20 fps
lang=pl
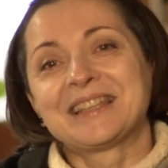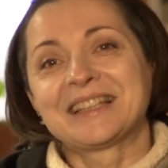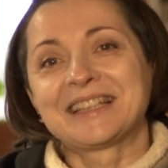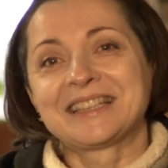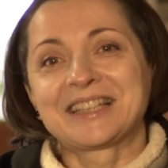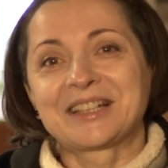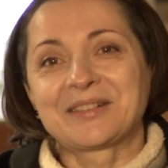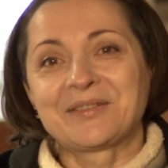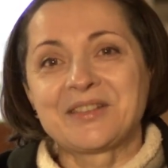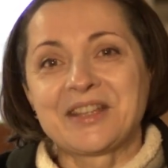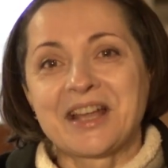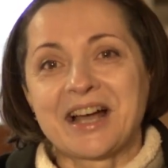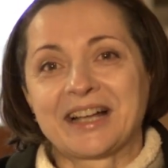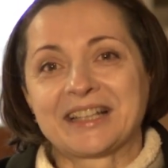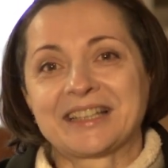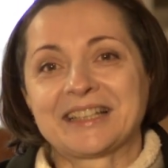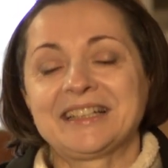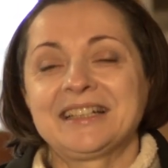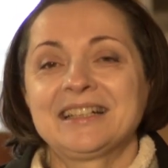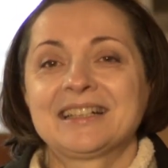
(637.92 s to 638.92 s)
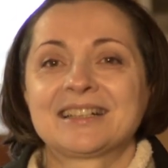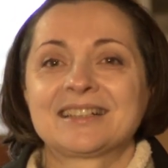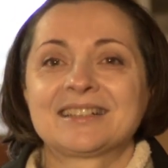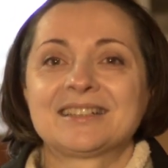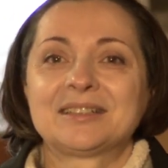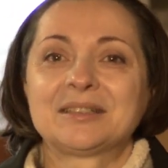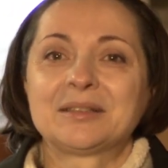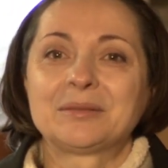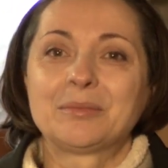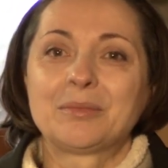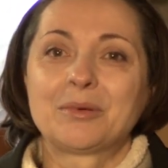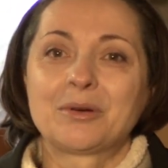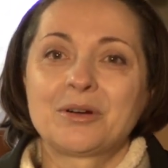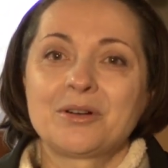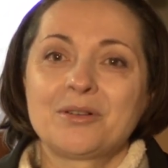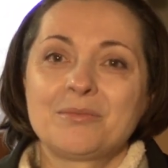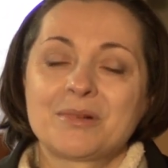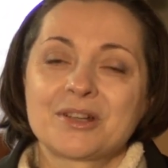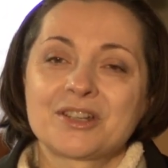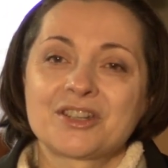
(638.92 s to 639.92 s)
nie na drewnianych, e,
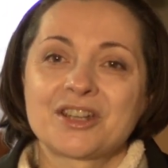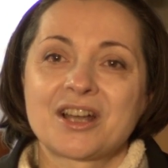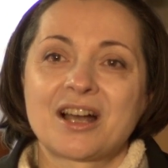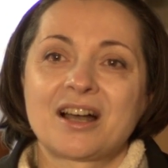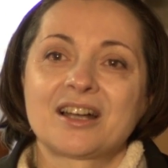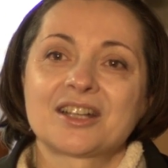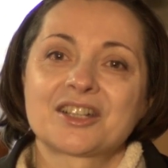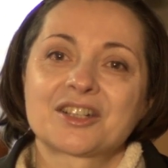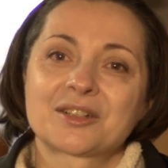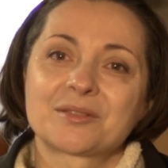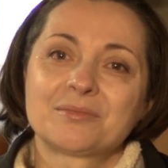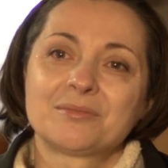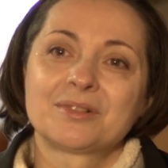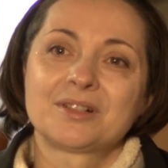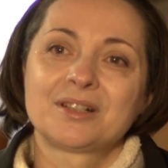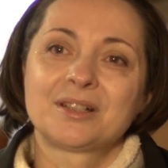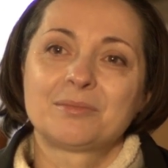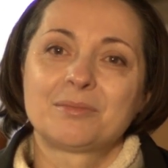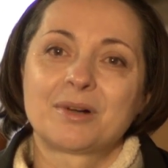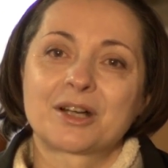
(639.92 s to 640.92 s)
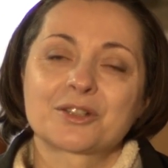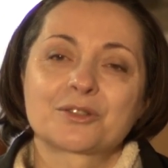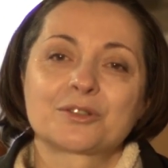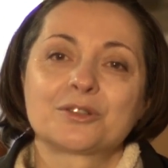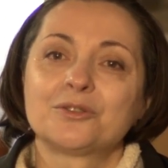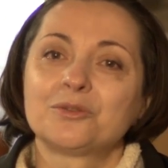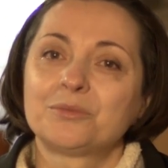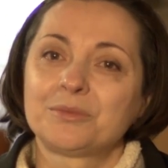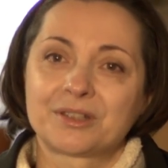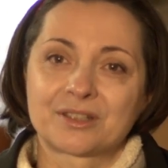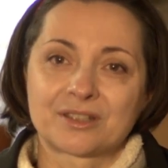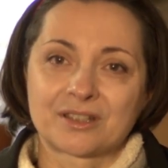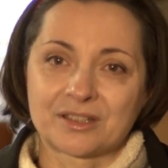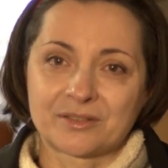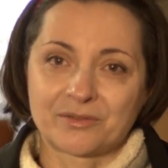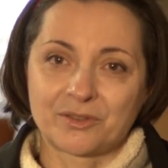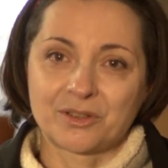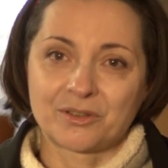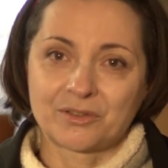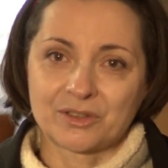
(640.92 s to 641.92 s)
bo maziarzy byli bardzo dumni ze
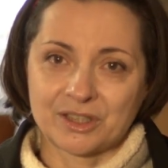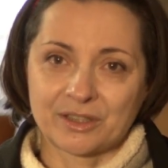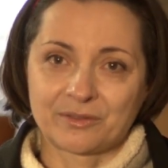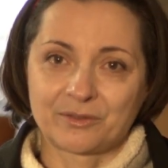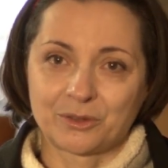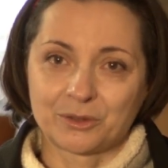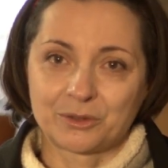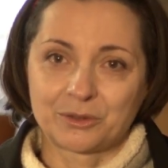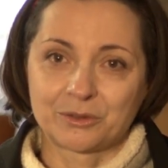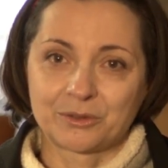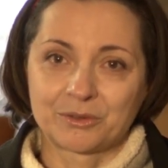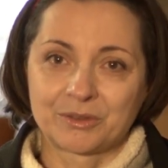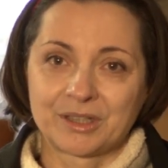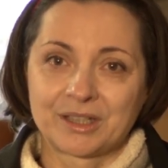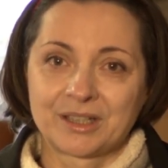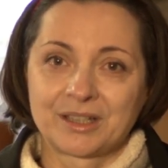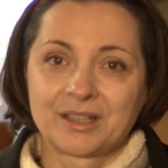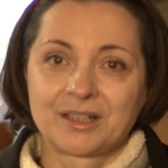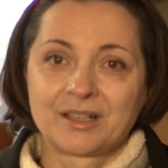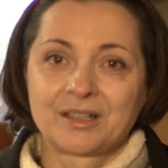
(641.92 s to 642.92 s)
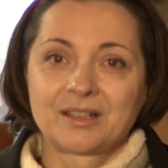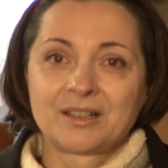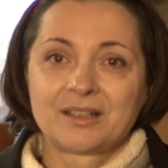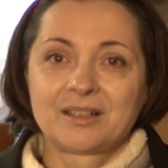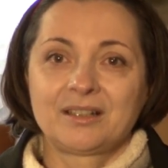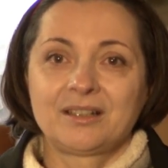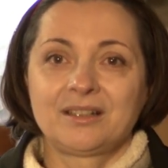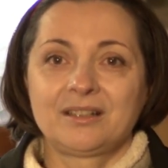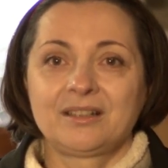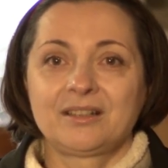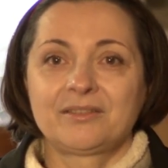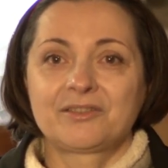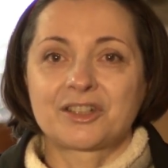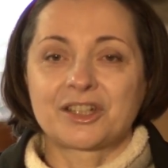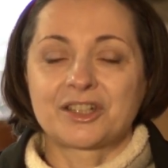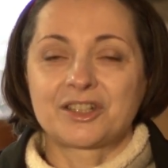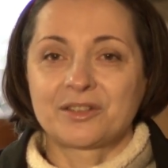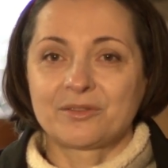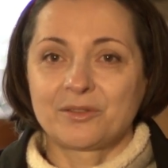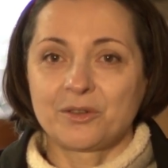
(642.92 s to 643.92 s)
swojego zawodu. I w
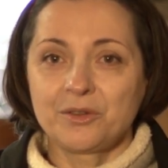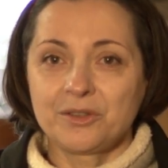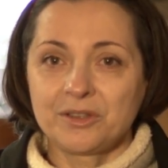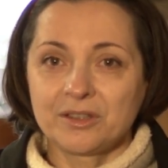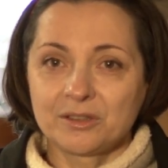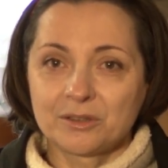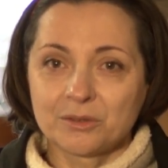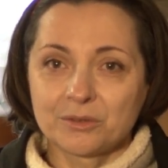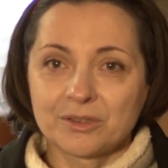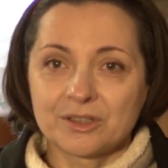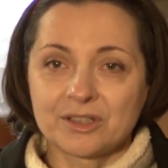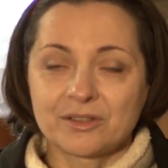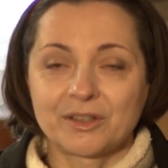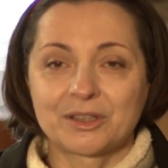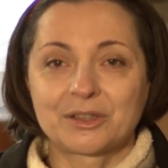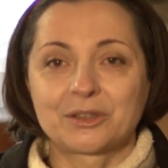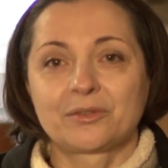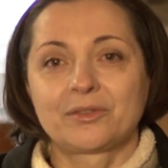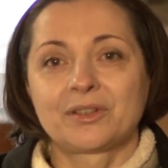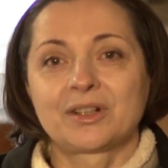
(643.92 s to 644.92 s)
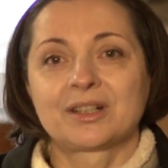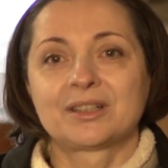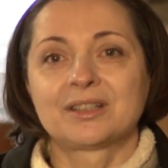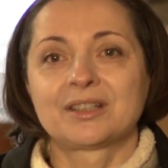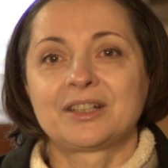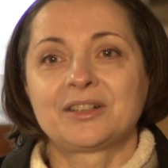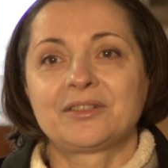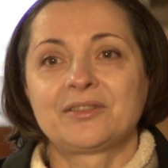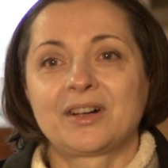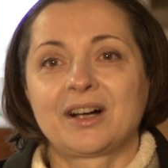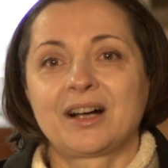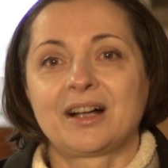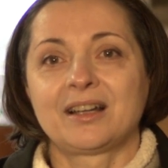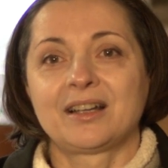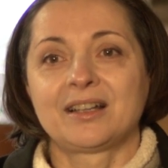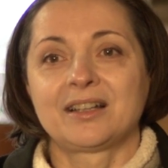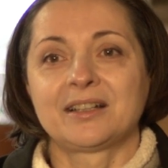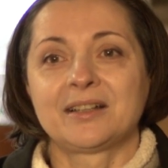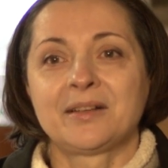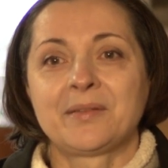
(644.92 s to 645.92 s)
czasie wojny II światowej
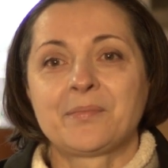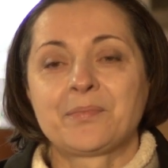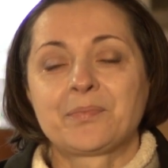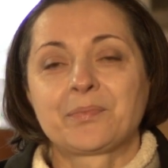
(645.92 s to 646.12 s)
handlowali,